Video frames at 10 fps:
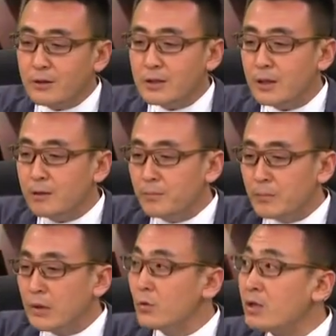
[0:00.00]
当年
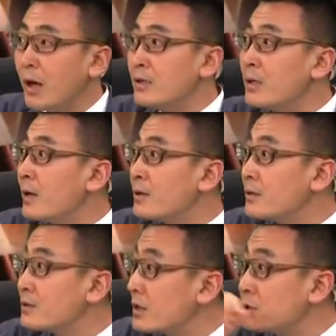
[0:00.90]
美国打伊拉
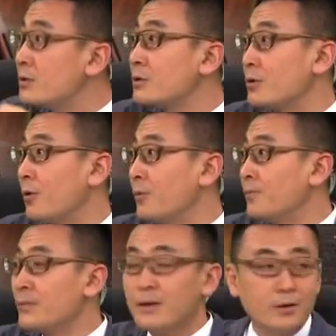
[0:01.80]
克战争的时候，
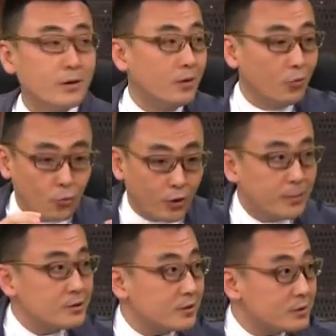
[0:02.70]

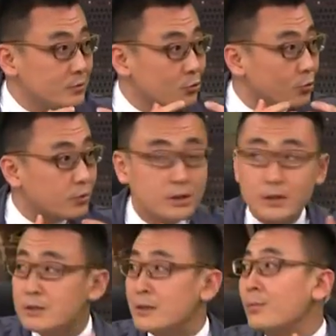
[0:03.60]
我们曾经做过
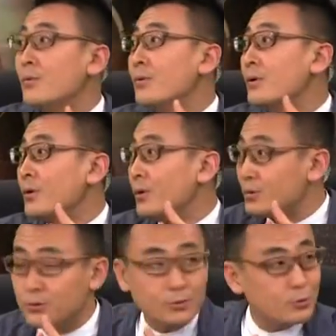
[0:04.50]
一个节目。哦，
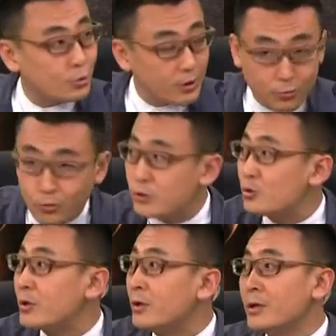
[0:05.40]
对，对我
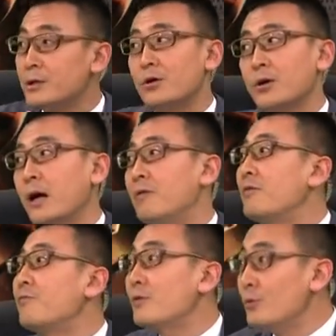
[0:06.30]
说的叫《海
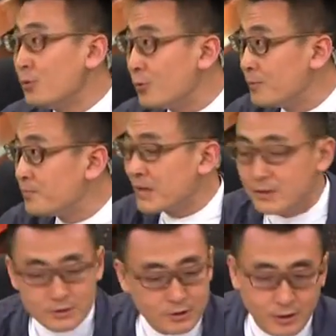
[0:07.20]
湾风云录》，
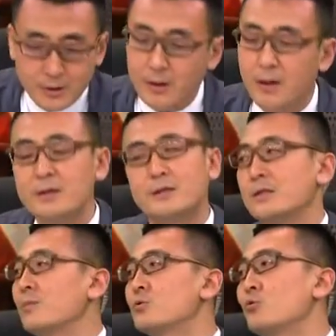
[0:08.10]
你知道啊，那个
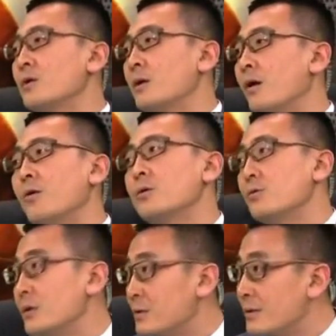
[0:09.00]
节目做的好
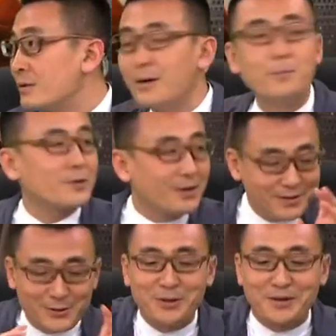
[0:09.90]
有意思啊，不是，
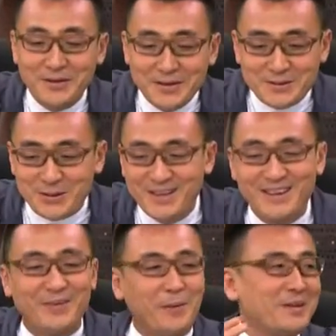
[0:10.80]
就是
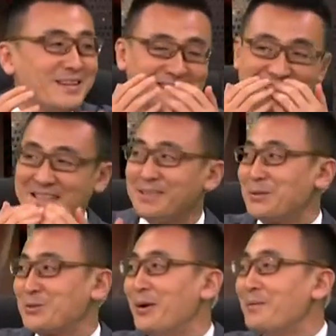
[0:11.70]
我不能自己这
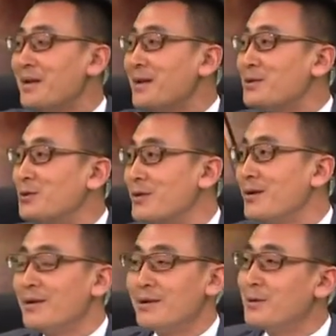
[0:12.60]
么说，就
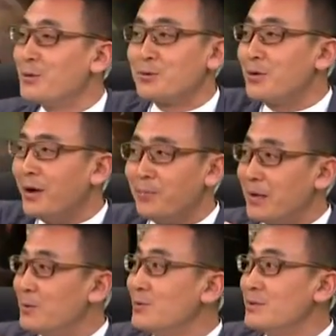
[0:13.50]
是一会儿说啊
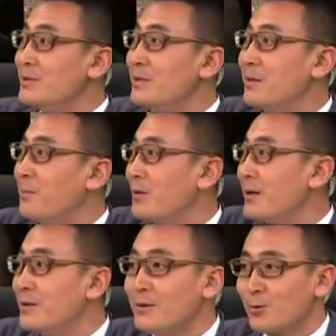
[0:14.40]
美军今天的炮
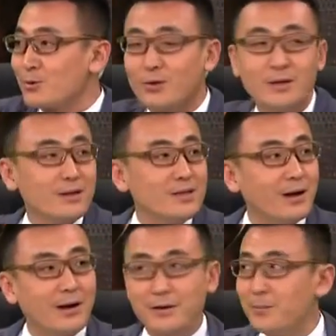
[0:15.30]
弹，一会儿说伊
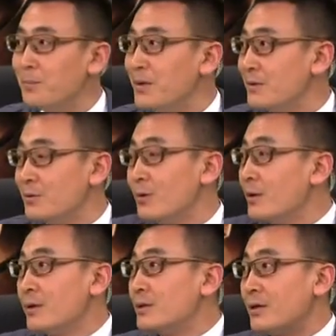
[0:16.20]
拉克民兵就
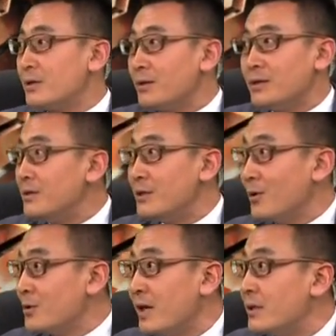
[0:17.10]
像当年地
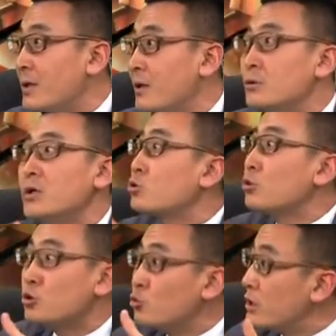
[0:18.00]
道战一样，就像
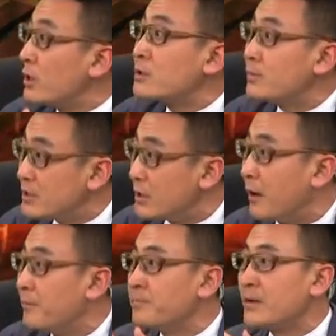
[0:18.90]
说书一样这么
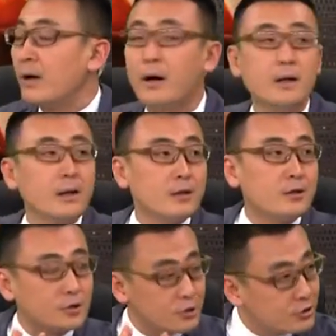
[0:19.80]
讲啊。
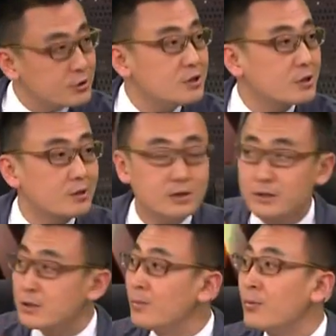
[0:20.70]
可是实际上这
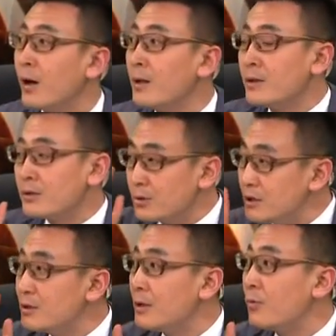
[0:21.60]
个节目啊，到
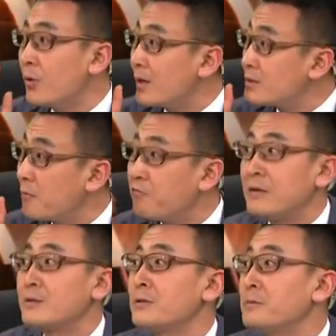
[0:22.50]
今天我还在
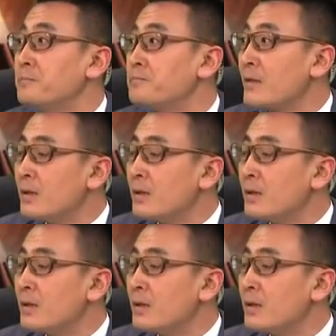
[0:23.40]
反思，